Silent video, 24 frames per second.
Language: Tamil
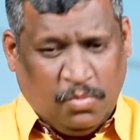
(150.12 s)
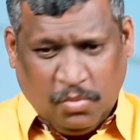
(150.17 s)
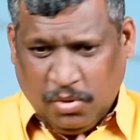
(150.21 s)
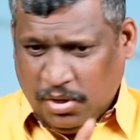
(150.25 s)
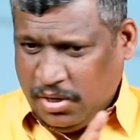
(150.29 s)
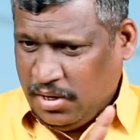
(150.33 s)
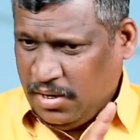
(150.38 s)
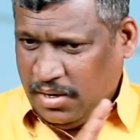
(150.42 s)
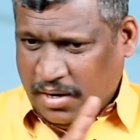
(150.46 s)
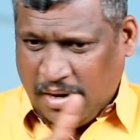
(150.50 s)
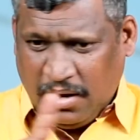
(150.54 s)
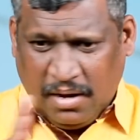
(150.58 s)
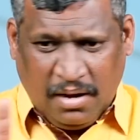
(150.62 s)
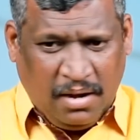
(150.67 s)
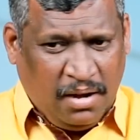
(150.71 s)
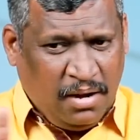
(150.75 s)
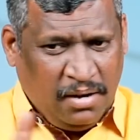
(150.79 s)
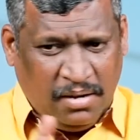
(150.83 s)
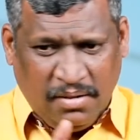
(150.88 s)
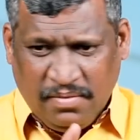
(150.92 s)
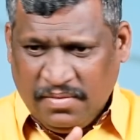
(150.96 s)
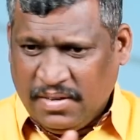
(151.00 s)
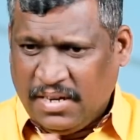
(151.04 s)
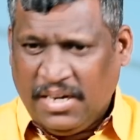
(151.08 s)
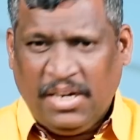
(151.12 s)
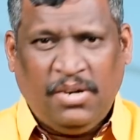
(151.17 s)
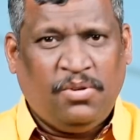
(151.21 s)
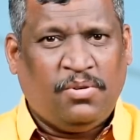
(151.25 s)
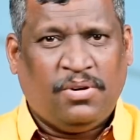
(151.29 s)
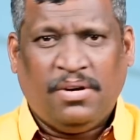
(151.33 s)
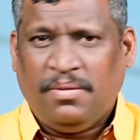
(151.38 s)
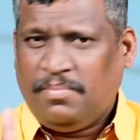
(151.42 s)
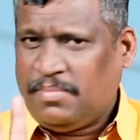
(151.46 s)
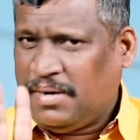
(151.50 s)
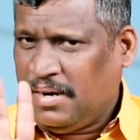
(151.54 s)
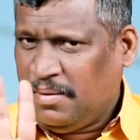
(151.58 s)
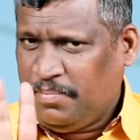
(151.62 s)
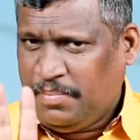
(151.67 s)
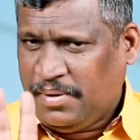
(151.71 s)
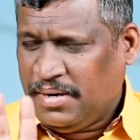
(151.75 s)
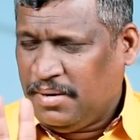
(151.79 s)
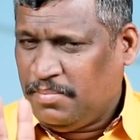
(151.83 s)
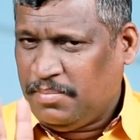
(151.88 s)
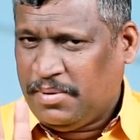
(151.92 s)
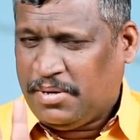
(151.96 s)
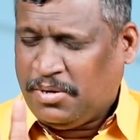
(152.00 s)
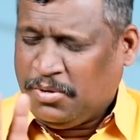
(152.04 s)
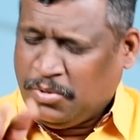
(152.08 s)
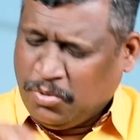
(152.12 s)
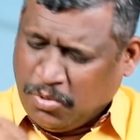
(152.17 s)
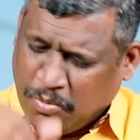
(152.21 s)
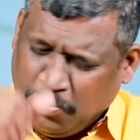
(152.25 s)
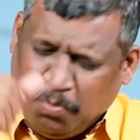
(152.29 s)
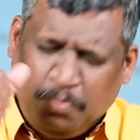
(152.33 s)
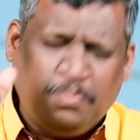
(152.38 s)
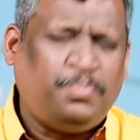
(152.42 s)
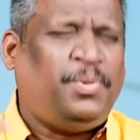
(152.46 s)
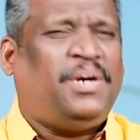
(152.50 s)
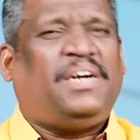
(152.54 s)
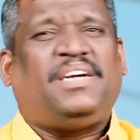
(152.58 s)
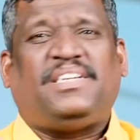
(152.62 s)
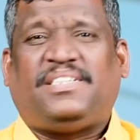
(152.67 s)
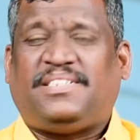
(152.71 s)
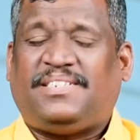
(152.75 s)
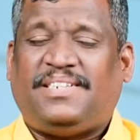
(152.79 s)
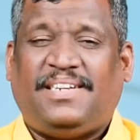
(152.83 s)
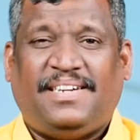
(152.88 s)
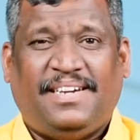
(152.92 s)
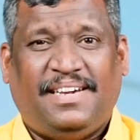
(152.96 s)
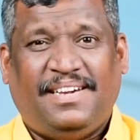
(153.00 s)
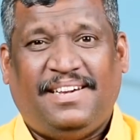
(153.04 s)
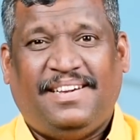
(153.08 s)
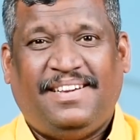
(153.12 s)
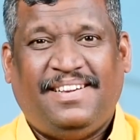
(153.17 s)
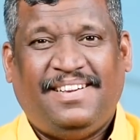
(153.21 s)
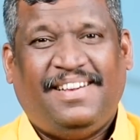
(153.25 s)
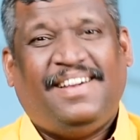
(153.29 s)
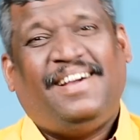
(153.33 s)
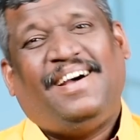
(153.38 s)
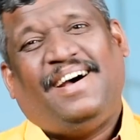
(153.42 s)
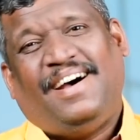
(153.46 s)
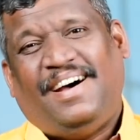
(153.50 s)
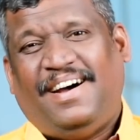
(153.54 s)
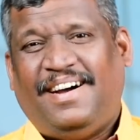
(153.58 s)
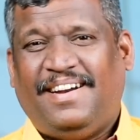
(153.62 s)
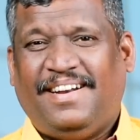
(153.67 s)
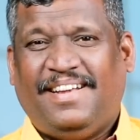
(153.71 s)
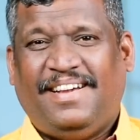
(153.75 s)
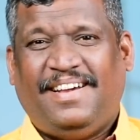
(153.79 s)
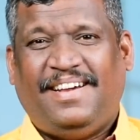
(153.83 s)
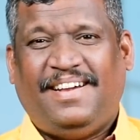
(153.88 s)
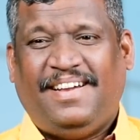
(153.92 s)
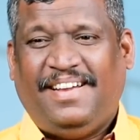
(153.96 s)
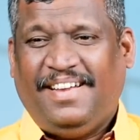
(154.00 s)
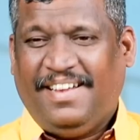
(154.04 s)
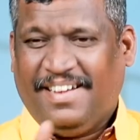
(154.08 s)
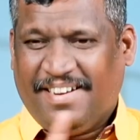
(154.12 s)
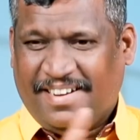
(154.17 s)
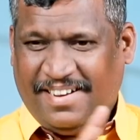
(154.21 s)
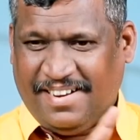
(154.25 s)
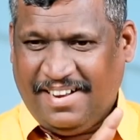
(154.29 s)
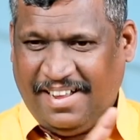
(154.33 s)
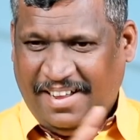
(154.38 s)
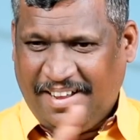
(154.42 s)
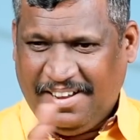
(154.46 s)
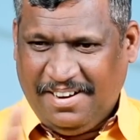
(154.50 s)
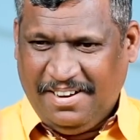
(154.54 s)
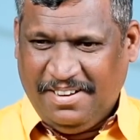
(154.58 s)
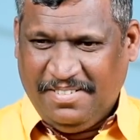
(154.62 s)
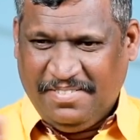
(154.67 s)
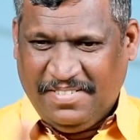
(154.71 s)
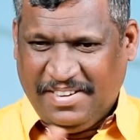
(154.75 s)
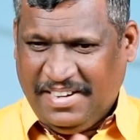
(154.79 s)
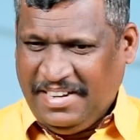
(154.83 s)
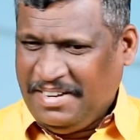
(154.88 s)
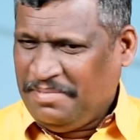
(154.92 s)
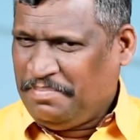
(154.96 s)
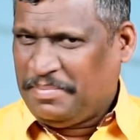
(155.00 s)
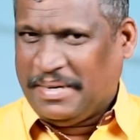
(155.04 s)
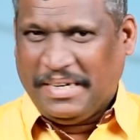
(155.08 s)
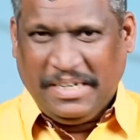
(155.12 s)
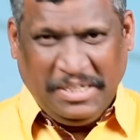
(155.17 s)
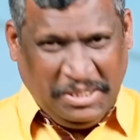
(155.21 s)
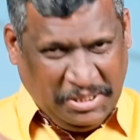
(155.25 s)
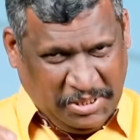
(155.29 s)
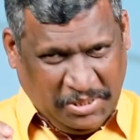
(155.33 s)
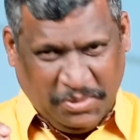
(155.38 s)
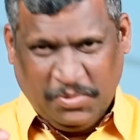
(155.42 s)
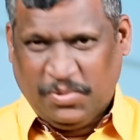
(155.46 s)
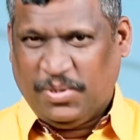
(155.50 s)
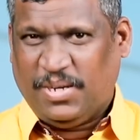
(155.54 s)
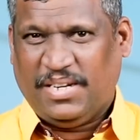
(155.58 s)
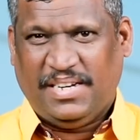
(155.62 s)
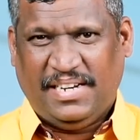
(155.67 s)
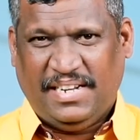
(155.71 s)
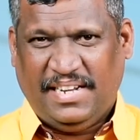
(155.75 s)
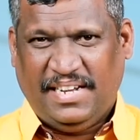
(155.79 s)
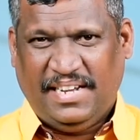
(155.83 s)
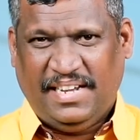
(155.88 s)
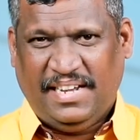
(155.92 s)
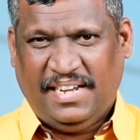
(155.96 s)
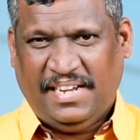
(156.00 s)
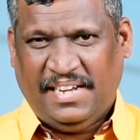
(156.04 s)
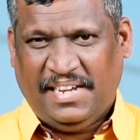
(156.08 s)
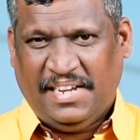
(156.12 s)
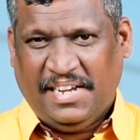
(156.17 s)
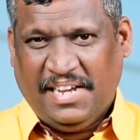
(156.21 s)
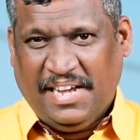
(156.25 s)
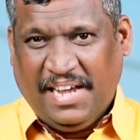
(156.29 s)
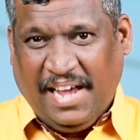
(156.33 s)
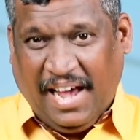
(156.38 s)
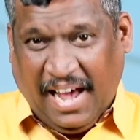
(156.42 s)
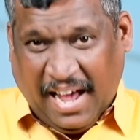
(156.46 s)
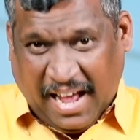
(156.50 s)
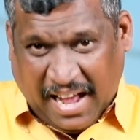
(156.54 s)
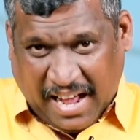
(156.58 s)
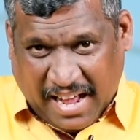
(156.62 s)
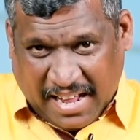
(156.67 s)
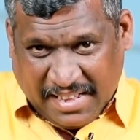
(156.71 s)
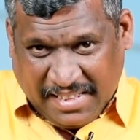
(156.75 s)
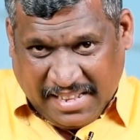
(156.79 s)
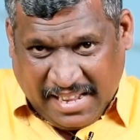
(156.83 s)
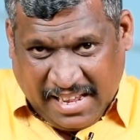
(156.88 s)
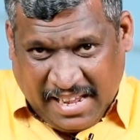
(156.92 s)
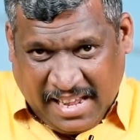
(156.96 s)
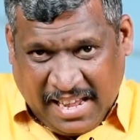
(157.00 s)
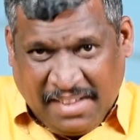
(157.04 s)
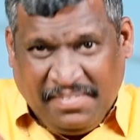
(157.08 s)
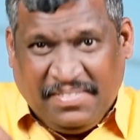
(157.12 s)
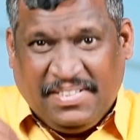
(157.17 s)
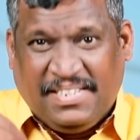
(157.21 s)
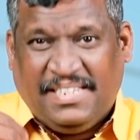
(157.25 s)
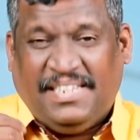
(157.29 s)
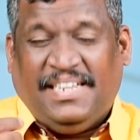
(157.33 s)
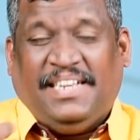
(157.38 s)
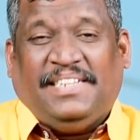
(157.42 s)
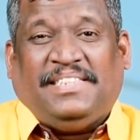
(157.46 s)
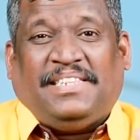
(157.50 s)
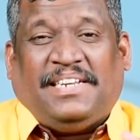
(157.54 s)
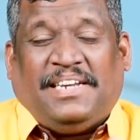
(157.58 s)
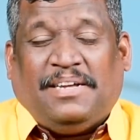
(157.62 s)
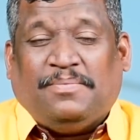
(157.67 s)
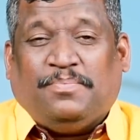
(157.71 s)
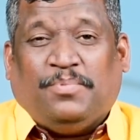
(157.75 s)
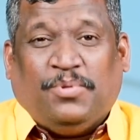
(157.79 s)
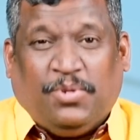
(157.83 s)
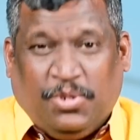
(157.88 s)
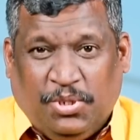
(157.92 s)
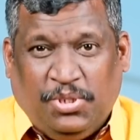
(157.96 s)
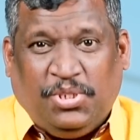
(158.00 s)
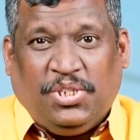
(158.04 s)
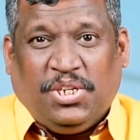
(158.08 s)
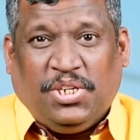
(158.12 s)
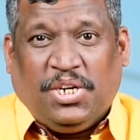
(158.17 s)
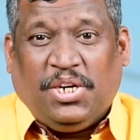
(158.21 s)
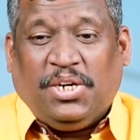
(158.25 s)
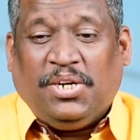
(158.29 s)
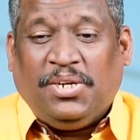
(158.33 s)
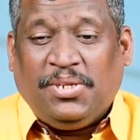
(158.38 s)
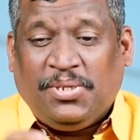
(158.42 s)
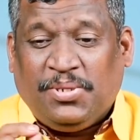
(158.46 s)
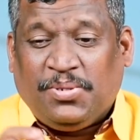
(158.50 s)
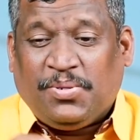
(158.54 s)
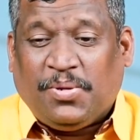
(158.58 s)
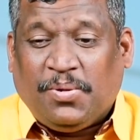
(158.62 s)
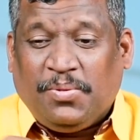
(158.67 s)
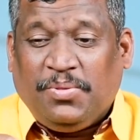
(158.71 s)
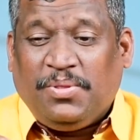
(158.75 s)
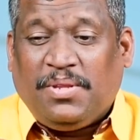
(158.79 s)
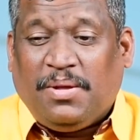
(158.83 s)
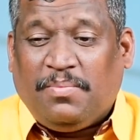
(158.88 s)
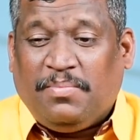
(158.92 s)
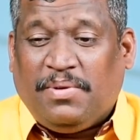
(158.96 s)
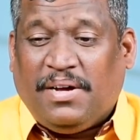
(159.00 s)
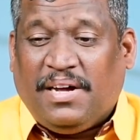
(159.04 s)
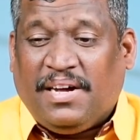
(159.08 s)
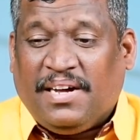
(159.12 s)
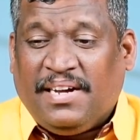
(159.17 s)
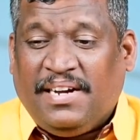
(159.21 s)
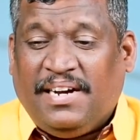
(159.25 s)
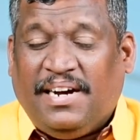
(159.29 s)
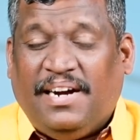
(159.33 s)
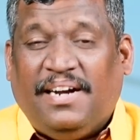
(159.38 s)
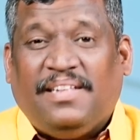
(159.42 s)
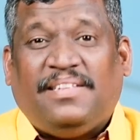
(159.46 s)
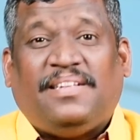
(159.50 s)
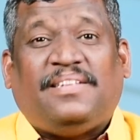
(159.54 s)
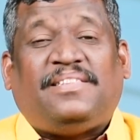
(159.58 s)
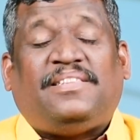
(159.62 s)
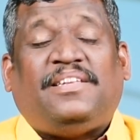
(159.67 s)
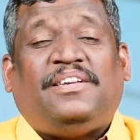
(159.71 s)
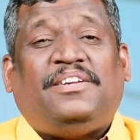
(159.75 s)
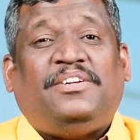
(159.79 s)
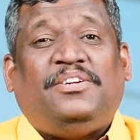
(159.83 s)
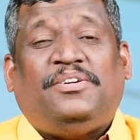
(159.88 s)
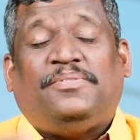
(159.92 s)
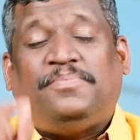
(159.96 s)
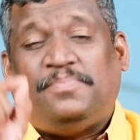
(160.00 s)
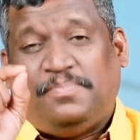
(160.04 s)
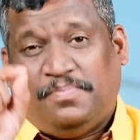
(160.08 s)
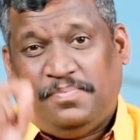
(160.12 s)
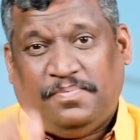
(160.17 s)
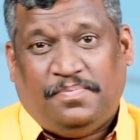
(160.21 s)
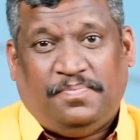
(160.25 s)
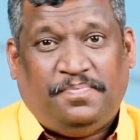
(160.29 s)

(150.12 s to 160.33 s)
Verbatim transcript: ஒரு நாலு வரி கூட மனப்பாடம் பண்ணுறது ரொம்ப கஷ்டங்க ஆனால் நாலு வரியை படித்த உடனே அதே விஷயத்தை நான் புரிஞ்சுக்கிட்டு சொந்தமாக எழுத தெரியும்